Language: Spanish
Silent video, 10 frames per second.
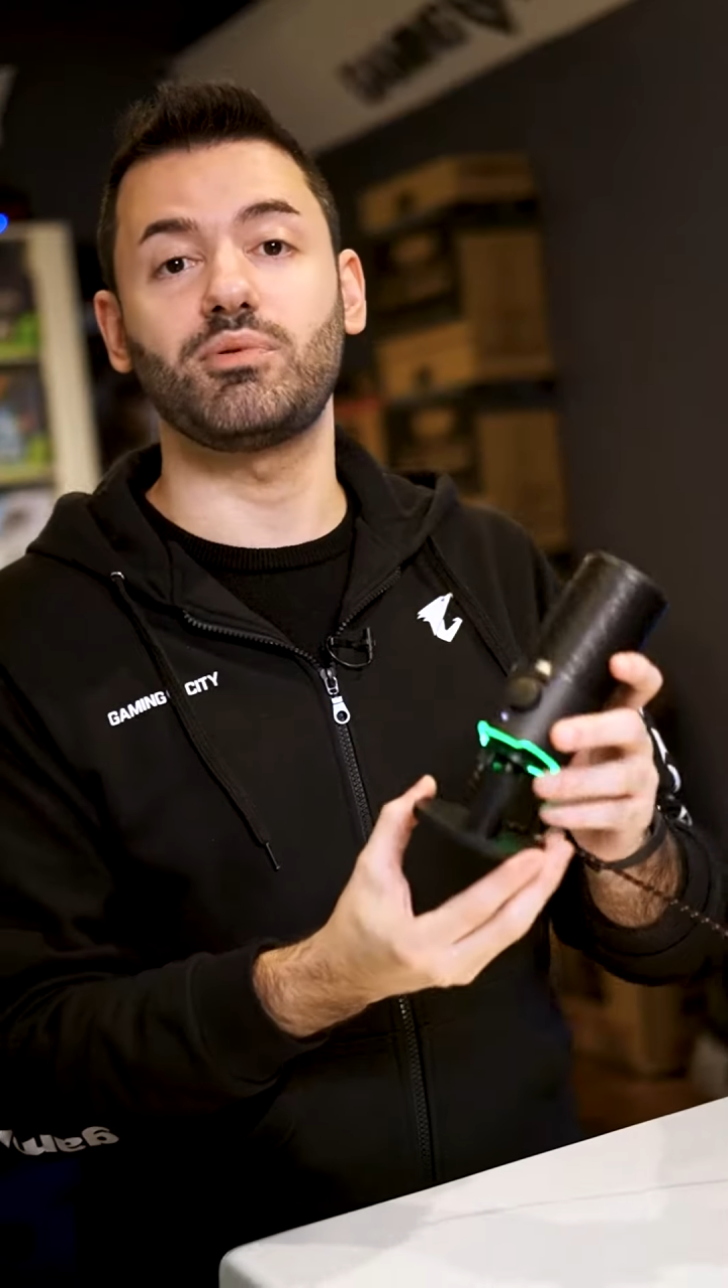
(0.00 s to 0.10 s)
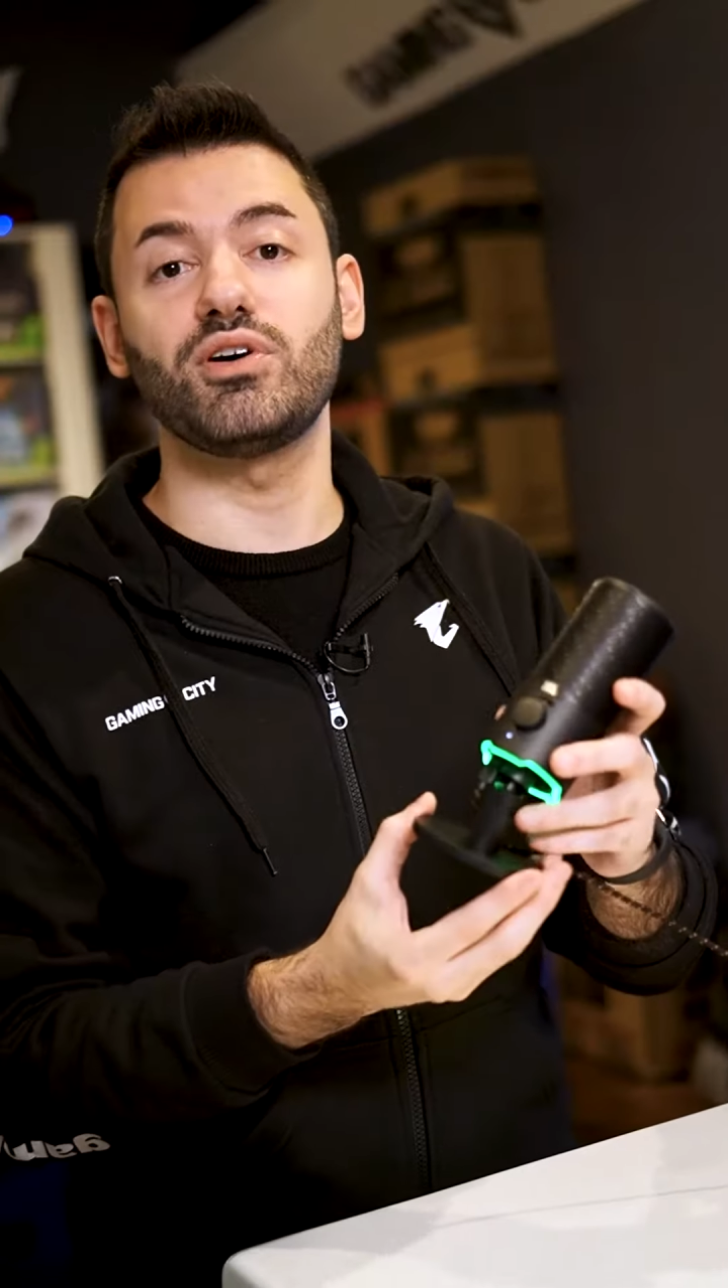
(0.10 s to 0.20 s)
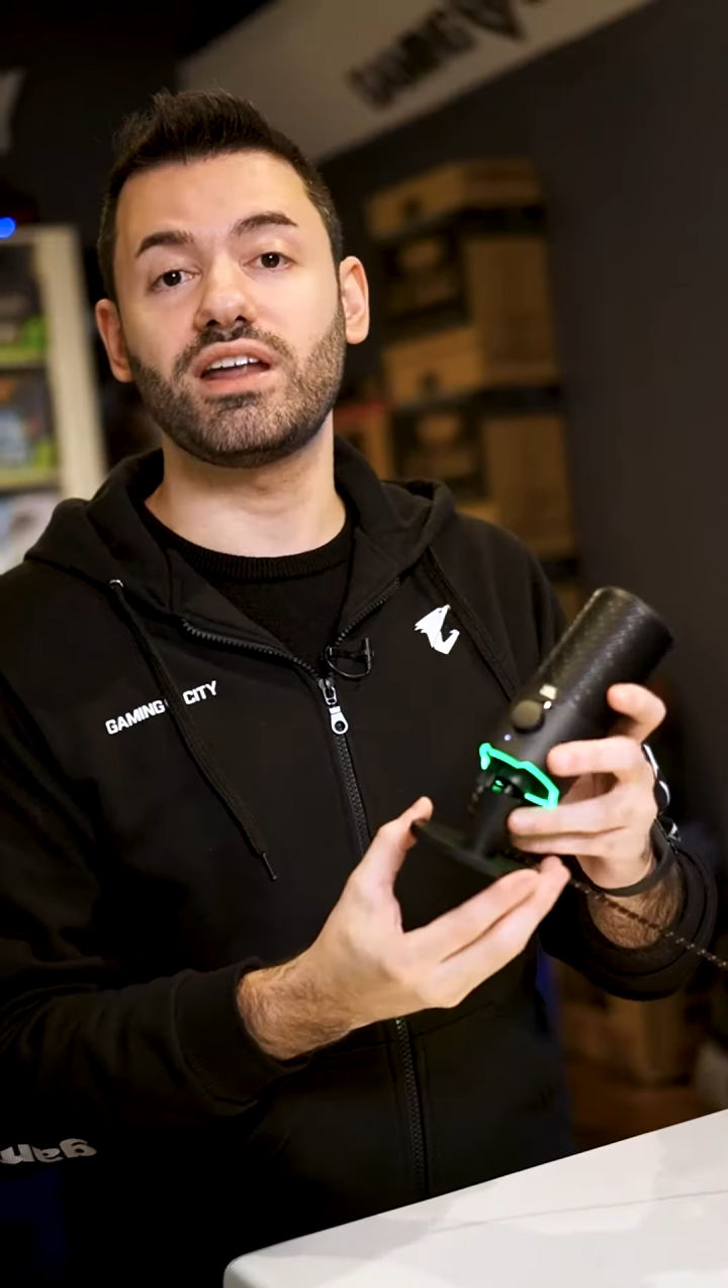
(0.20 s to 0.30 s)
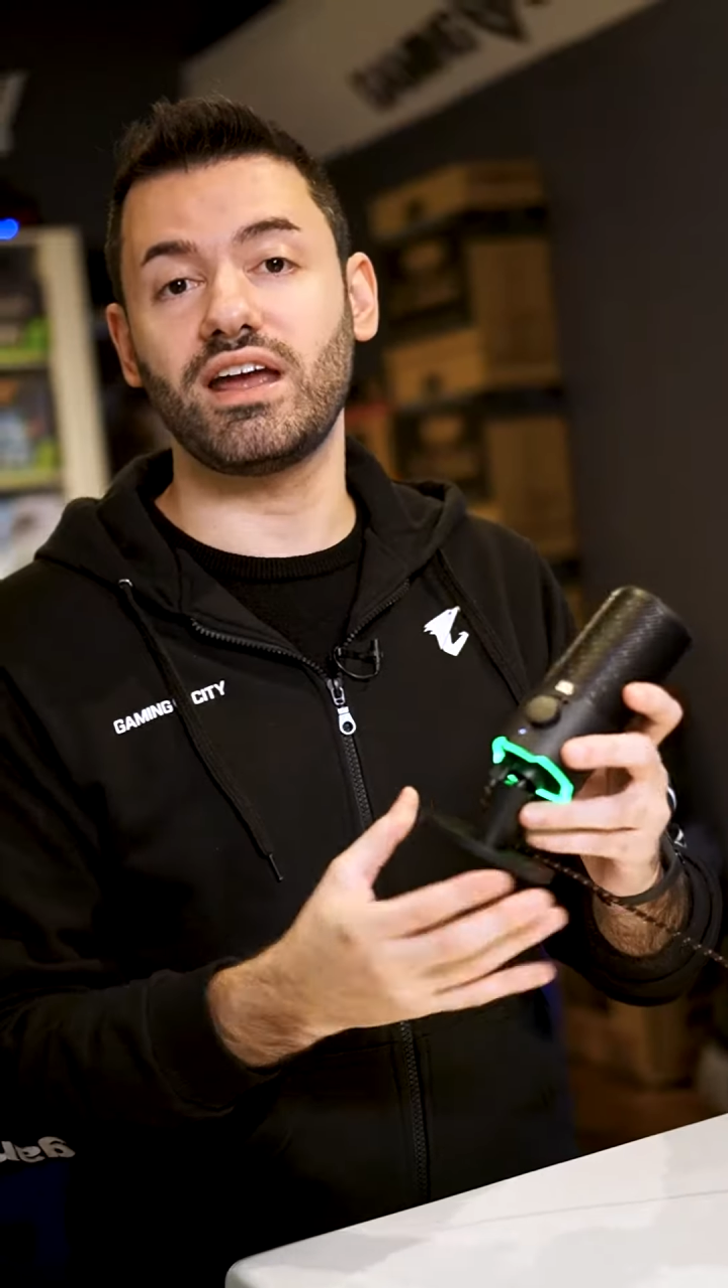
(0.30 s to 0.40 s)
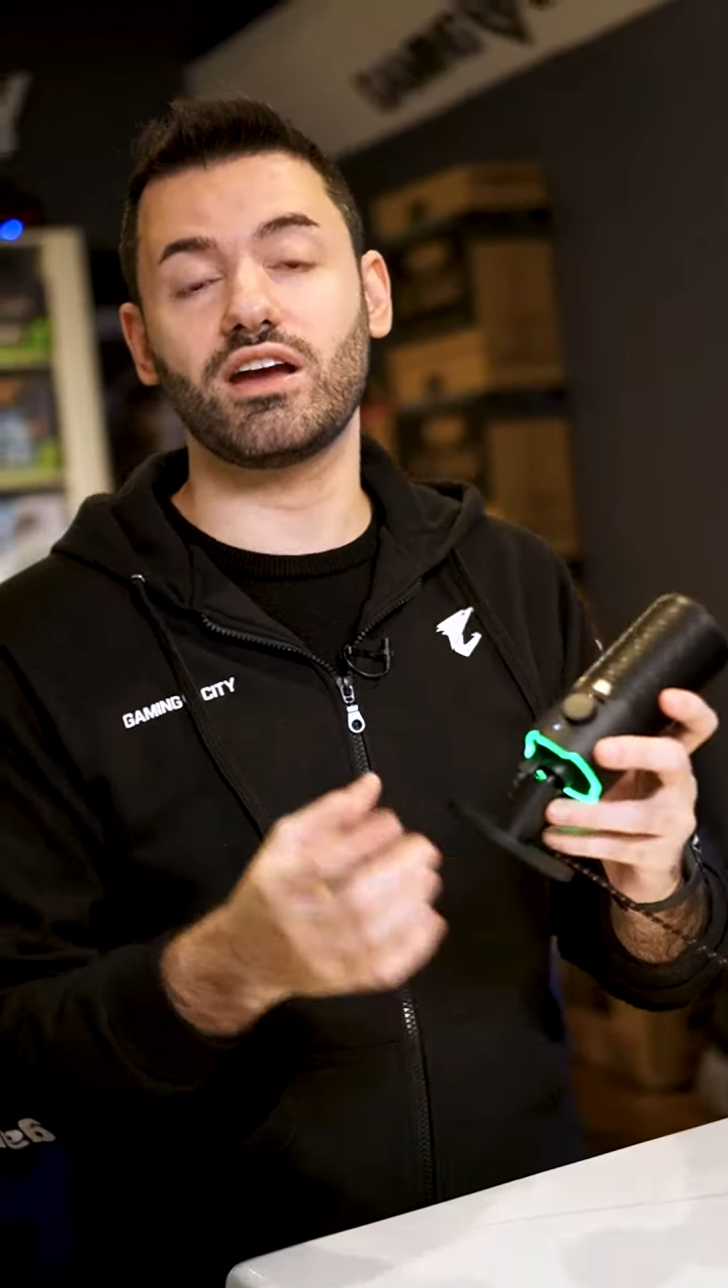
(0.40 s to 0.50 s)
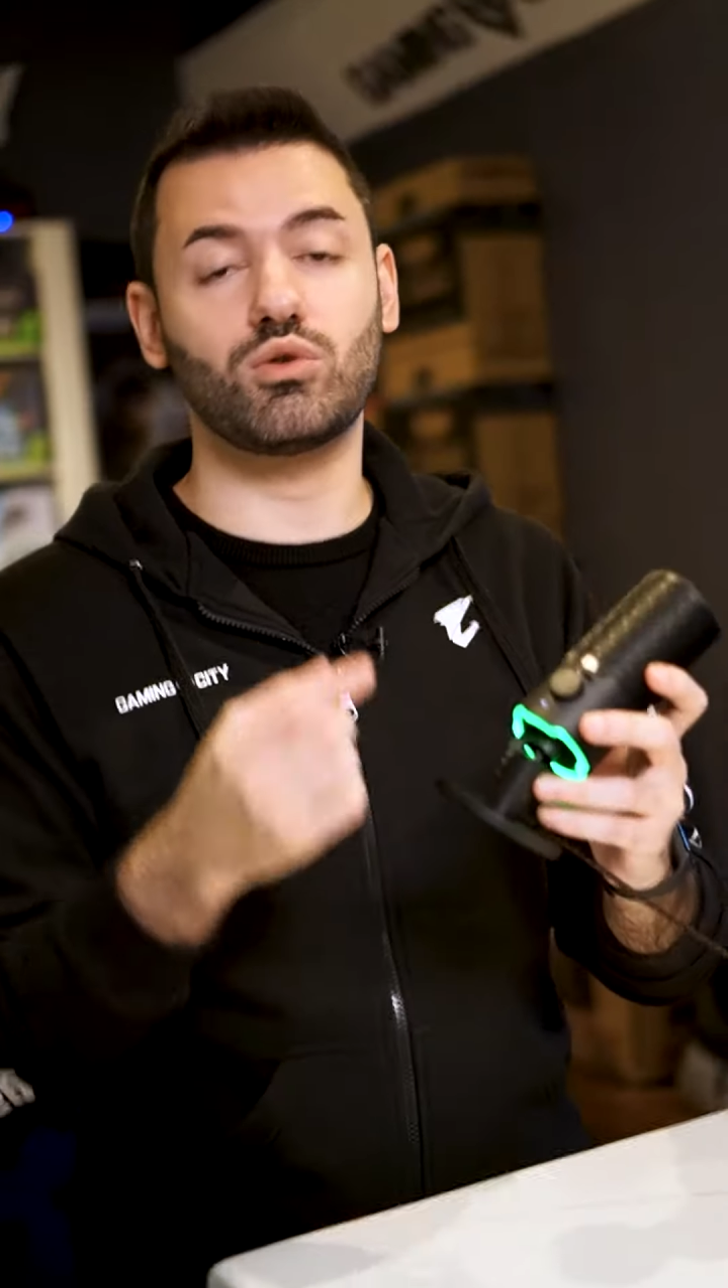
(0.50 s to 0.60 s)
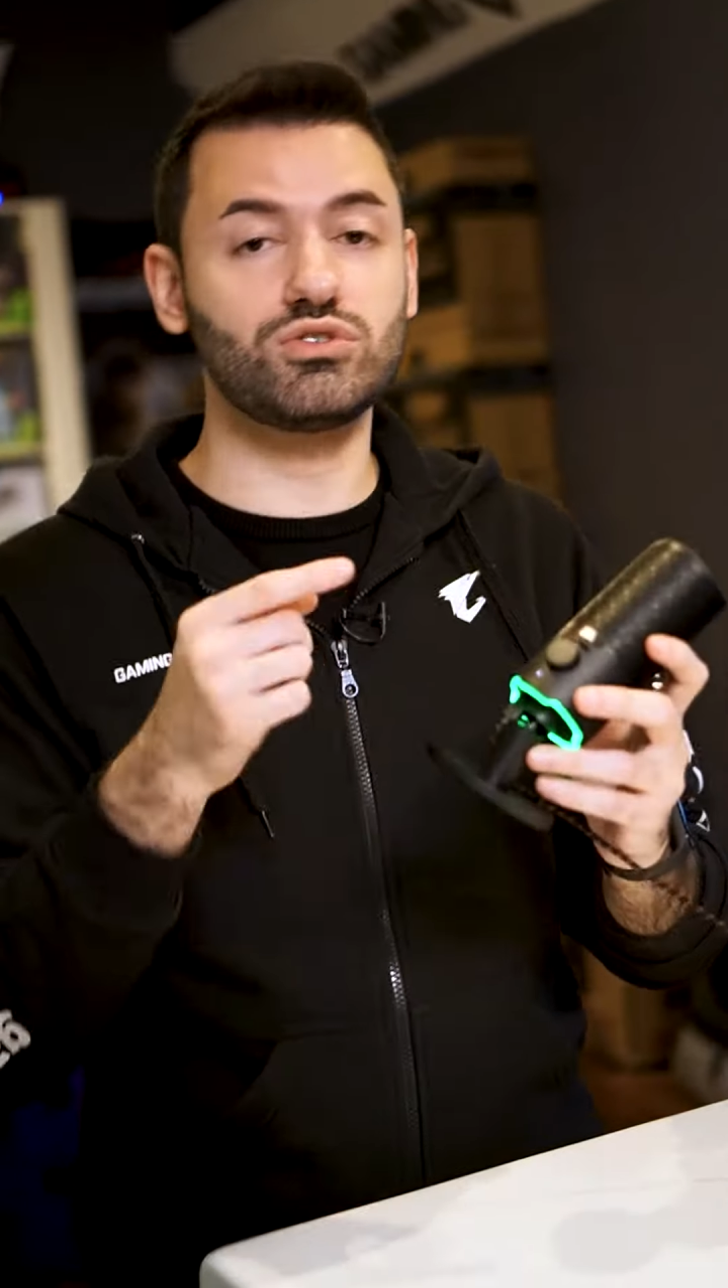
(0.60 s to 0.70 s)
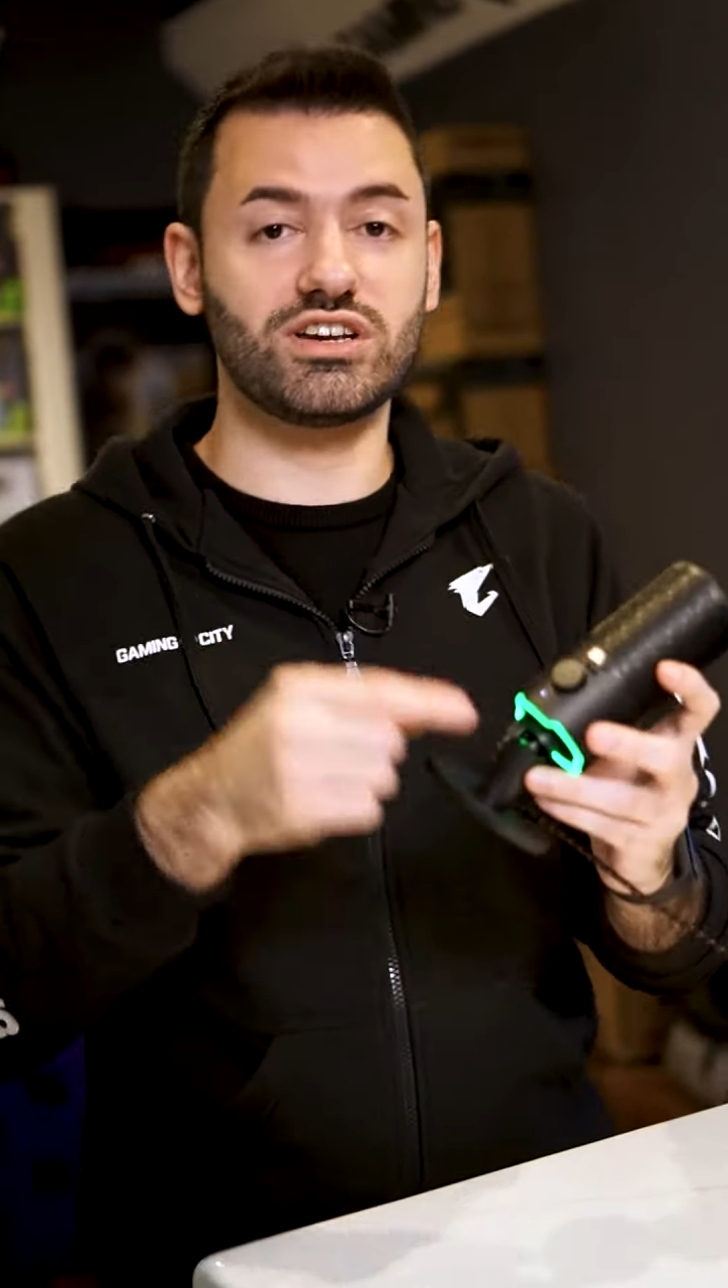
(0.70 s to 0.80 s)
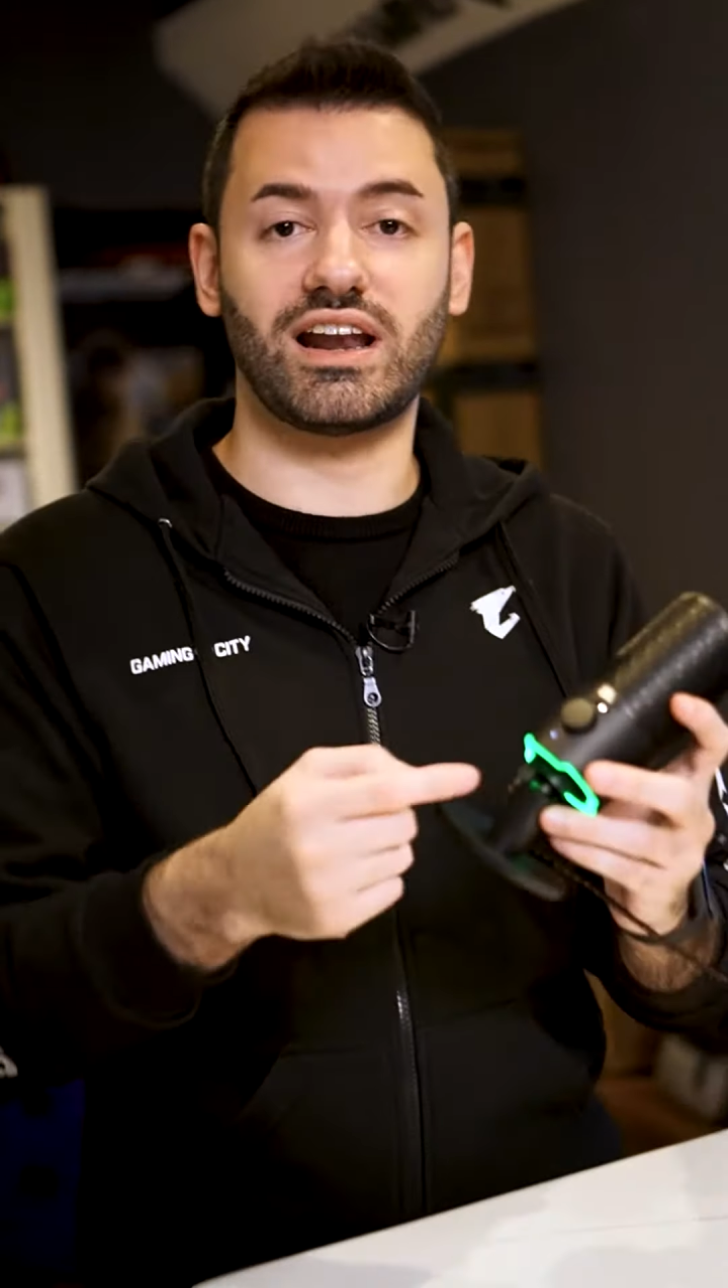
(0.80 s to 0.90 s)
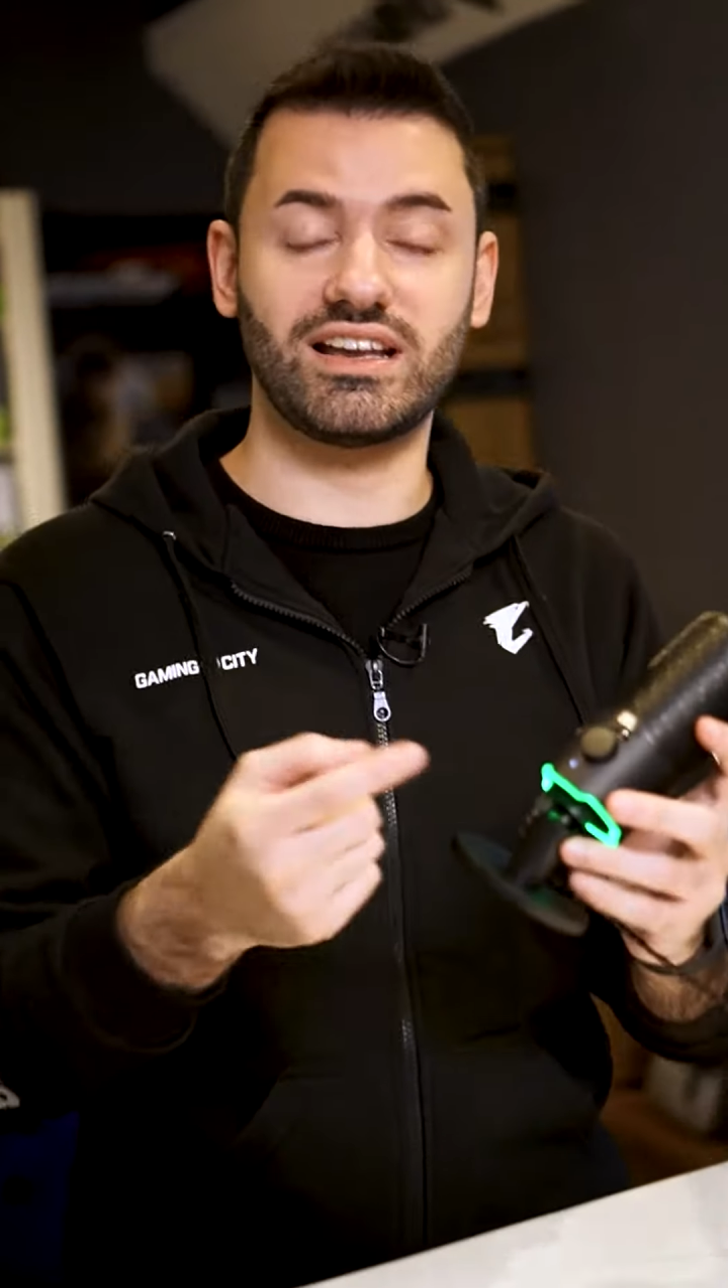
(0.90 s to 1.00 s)
poder
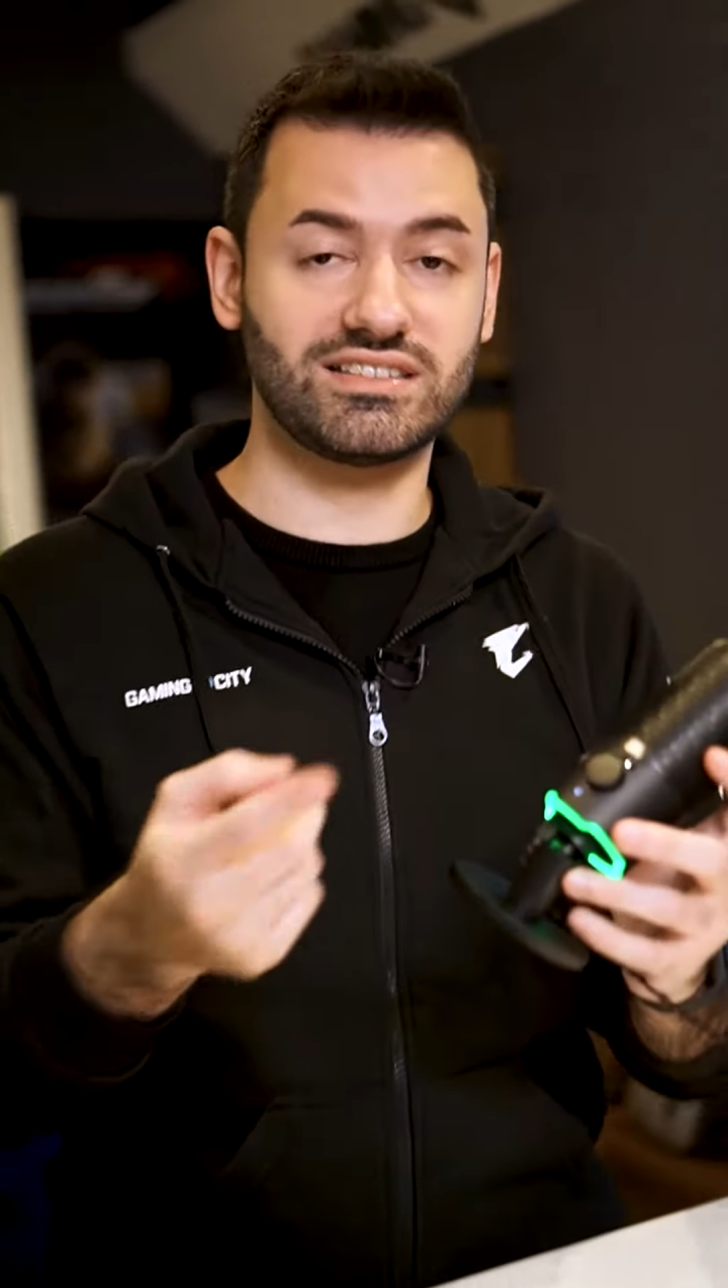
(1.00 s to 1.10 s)
escuchar